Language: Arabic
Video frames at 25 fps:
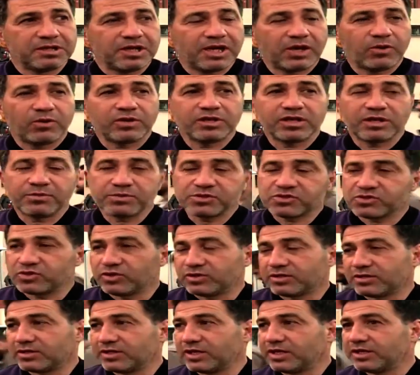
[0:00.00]
حاولنا
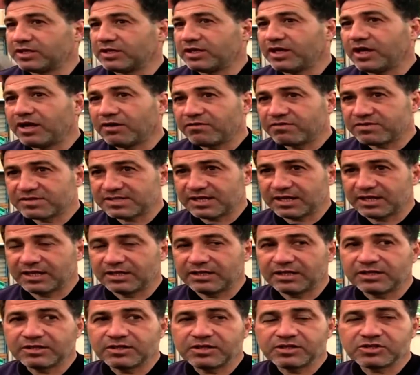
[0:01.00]
بالشوط الثاني نحافظ على
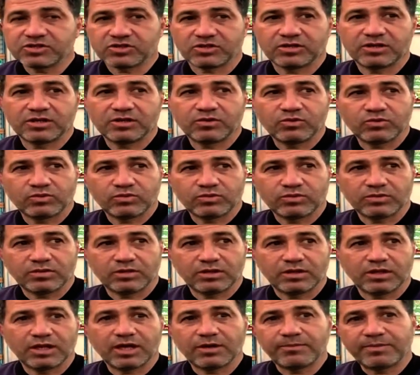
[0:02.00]
النتيجه
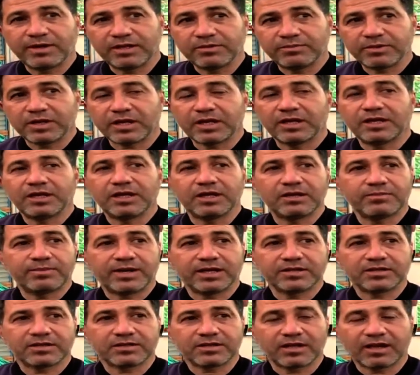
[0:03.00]
لا بل من خلال
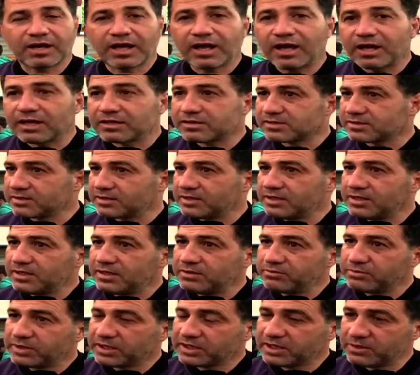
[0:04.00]
بعض الطلعات
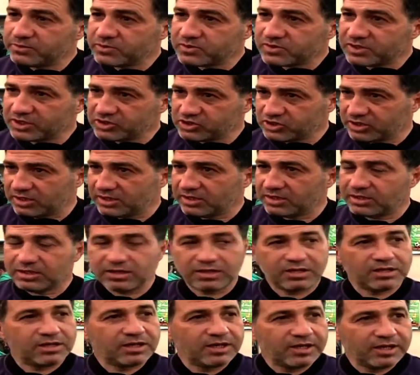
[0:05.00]
بركي
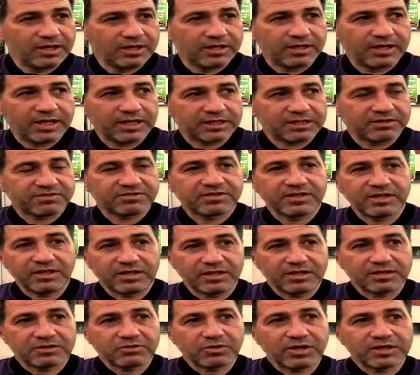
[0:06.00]
بنسجل هدف
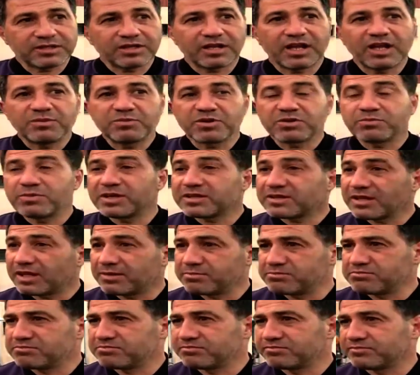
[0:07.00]
ثالث وهذا الامر ما
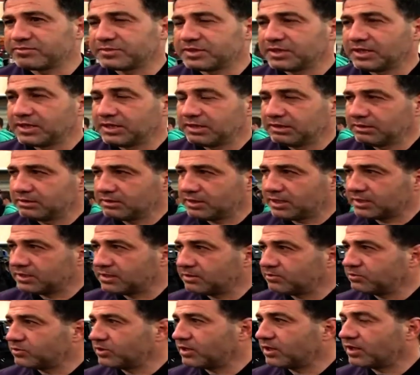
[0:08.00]
تم
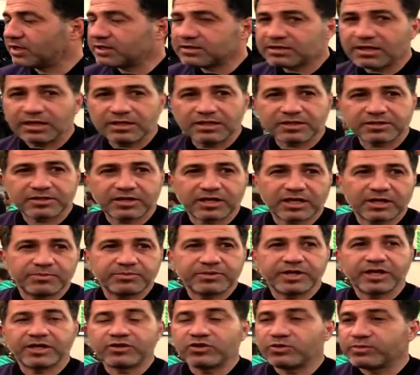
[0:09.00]
هذه من الاخطاء اللي
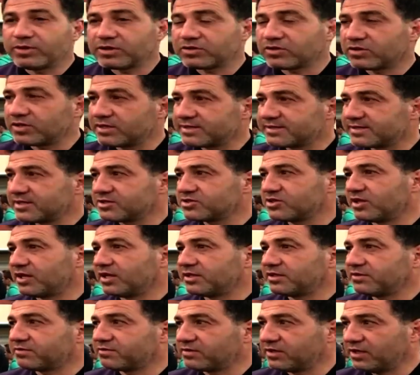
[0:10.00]
ارتكبناها انه ما قدرنا نسجل
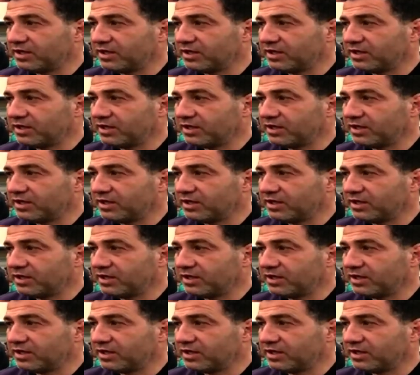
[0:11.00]
هدف